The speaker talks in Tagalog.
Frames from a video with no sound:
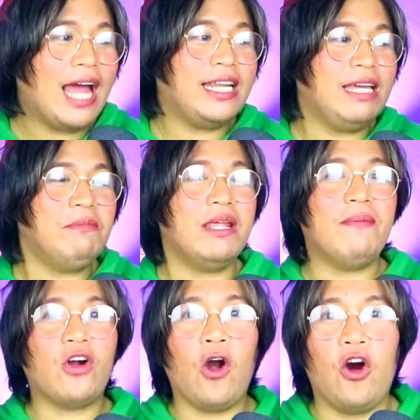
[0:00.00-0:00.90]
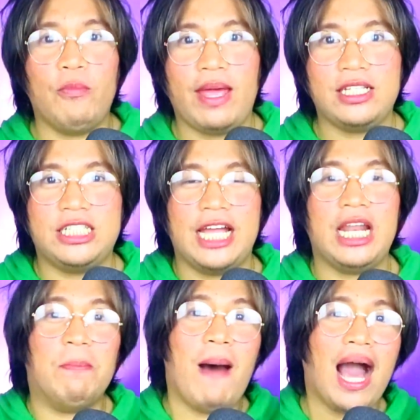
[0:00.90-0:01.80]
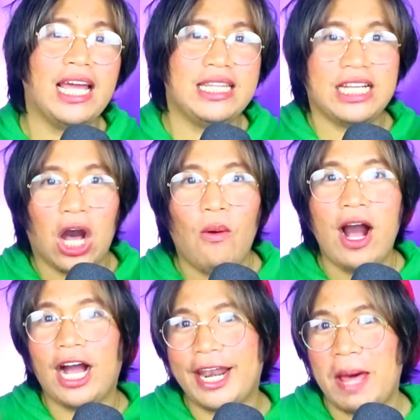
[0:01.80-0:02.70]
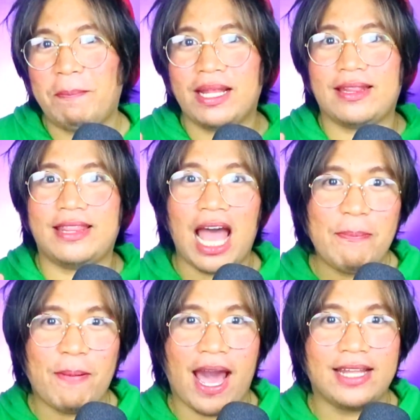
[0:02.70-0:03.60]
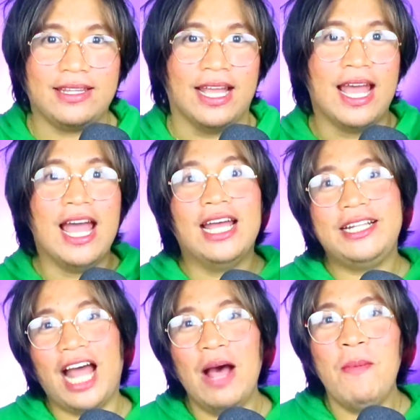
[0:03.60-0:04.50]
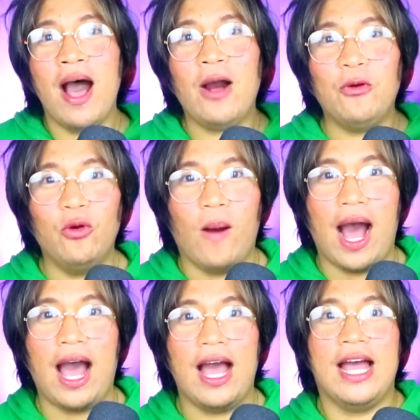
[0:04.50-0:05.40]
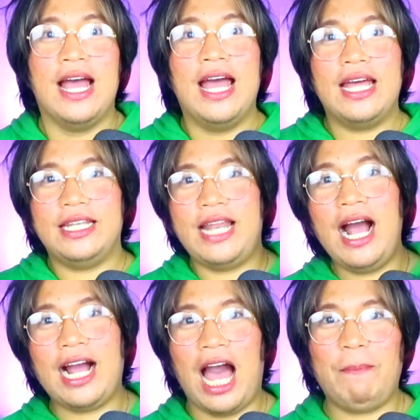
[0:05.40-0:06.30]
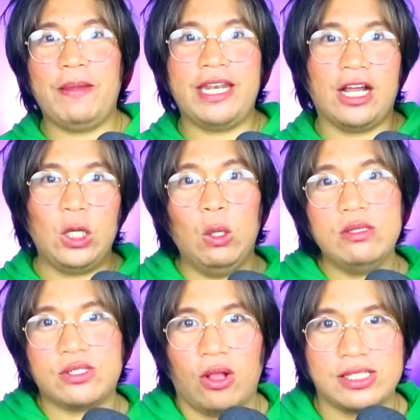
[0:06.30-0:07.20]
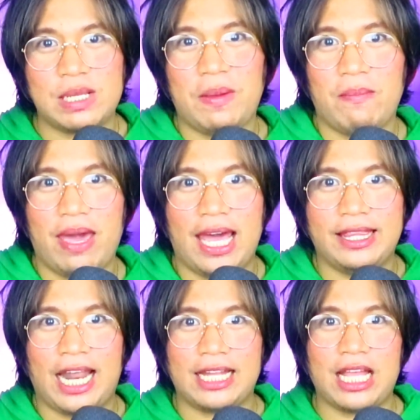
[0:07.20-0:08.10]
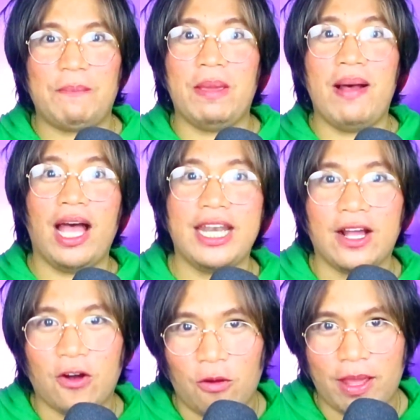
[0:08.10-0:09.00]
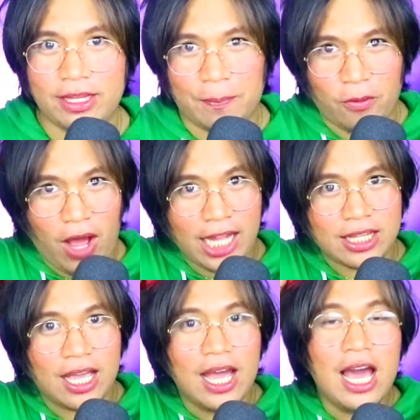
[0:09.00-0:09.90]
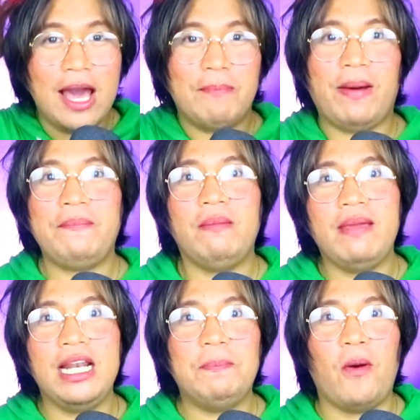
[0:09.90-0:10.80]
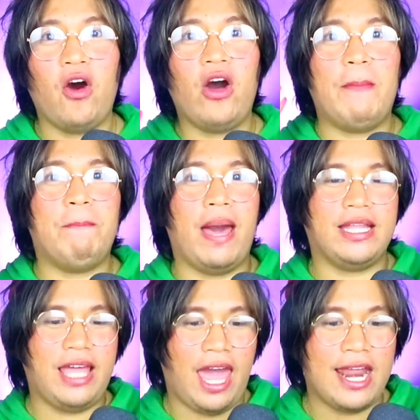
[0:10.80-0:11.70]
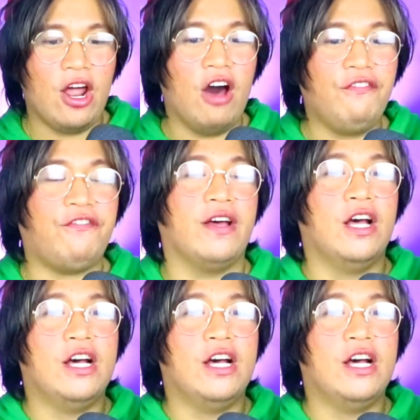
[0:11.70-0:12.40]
anim na magko-comment dyan na bakit ikaw ang karapat dapat na makakuha ng copy ng Loso si Meme Entrata. May mga nag-comment na po at Mamimili po ko by the end of